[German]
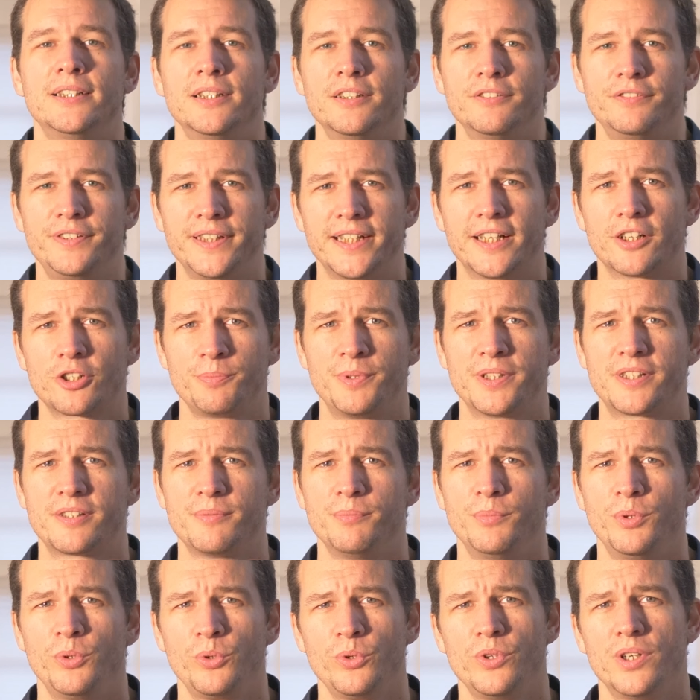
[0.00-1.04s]

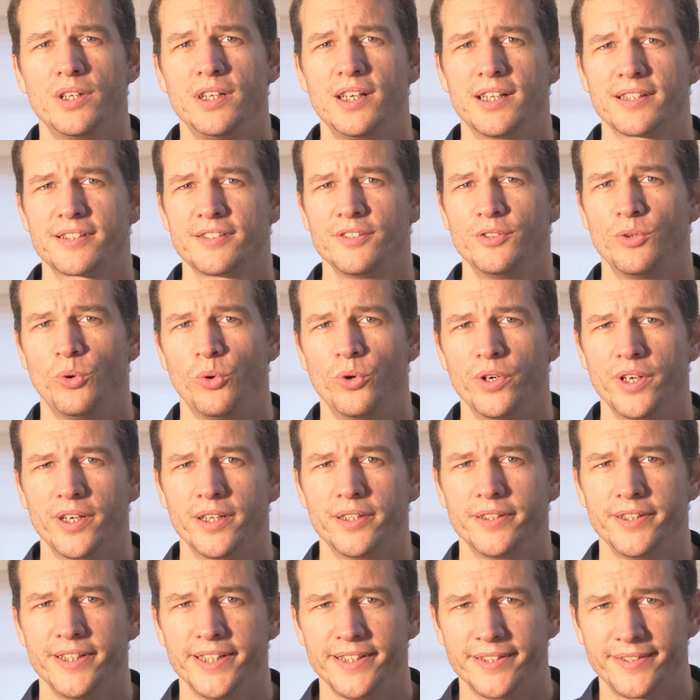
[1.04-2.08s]
Fingerspitzen berühren lassen
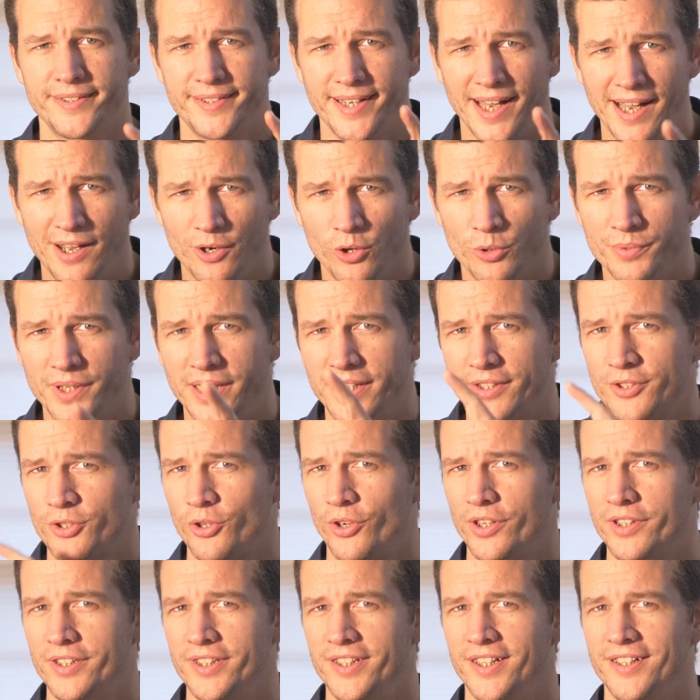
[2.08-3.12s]
oder nicht. Darum geht es
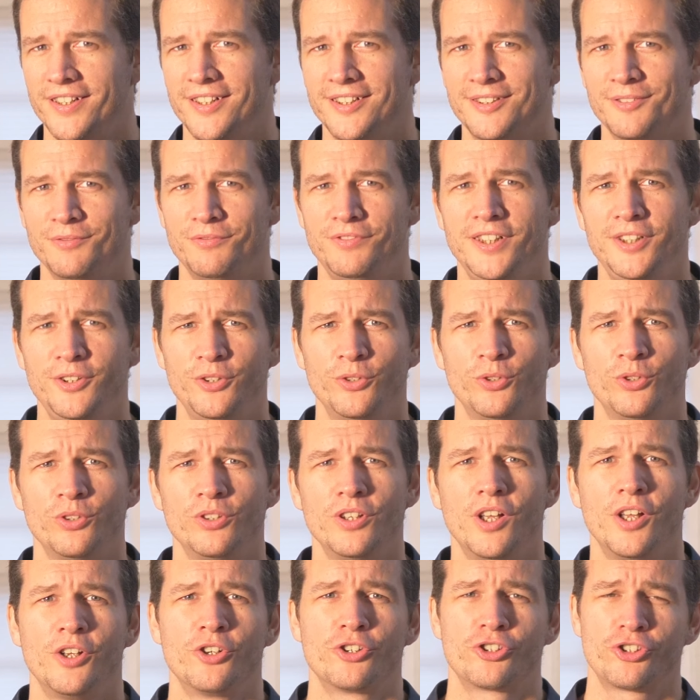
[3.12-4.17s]
heute hier in diesem
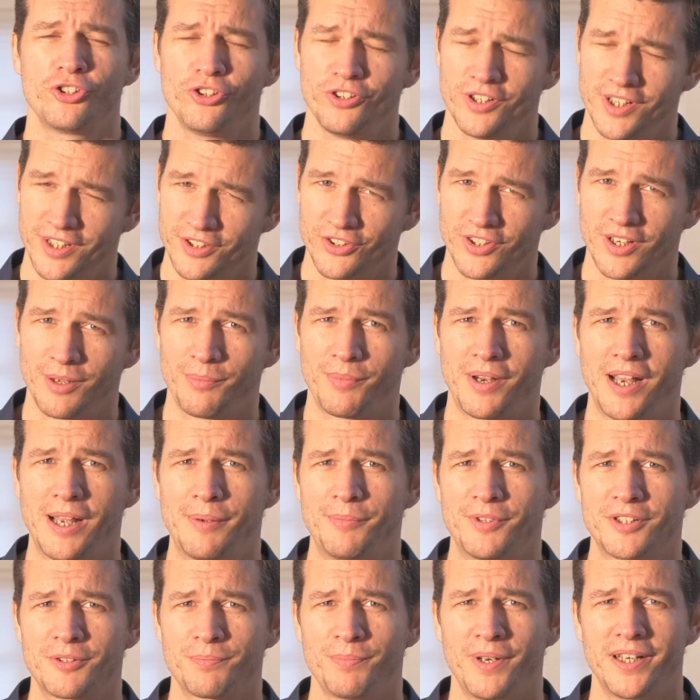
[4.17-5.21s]
Video. Schön, dass du dabei
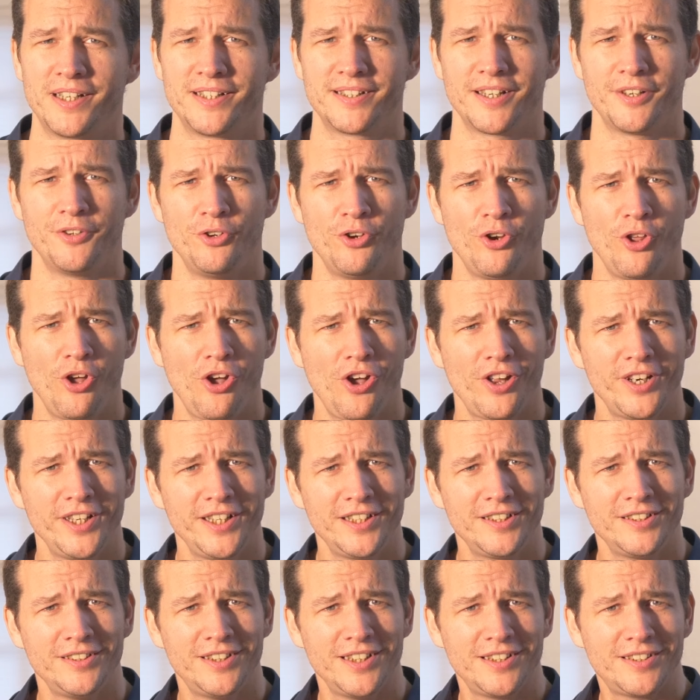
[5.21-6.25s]
bist bei dieser
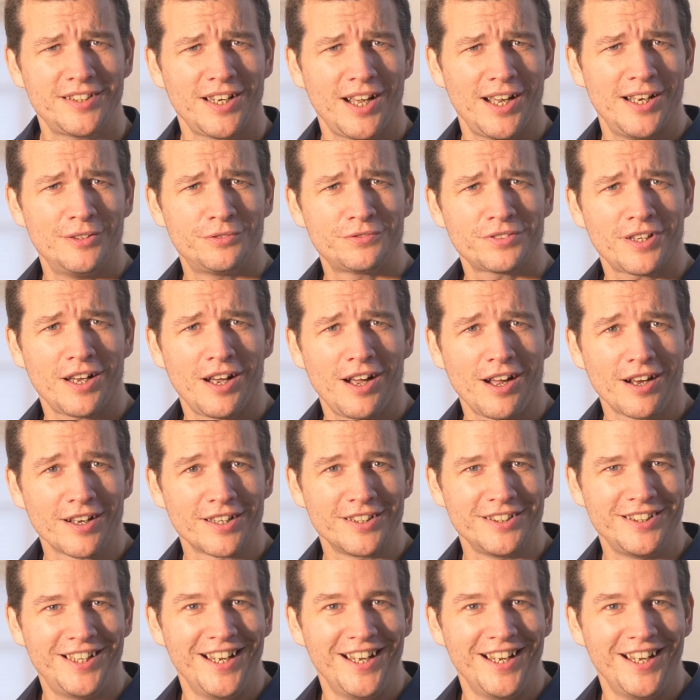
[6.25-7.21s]
nerdigen Detailfrage, die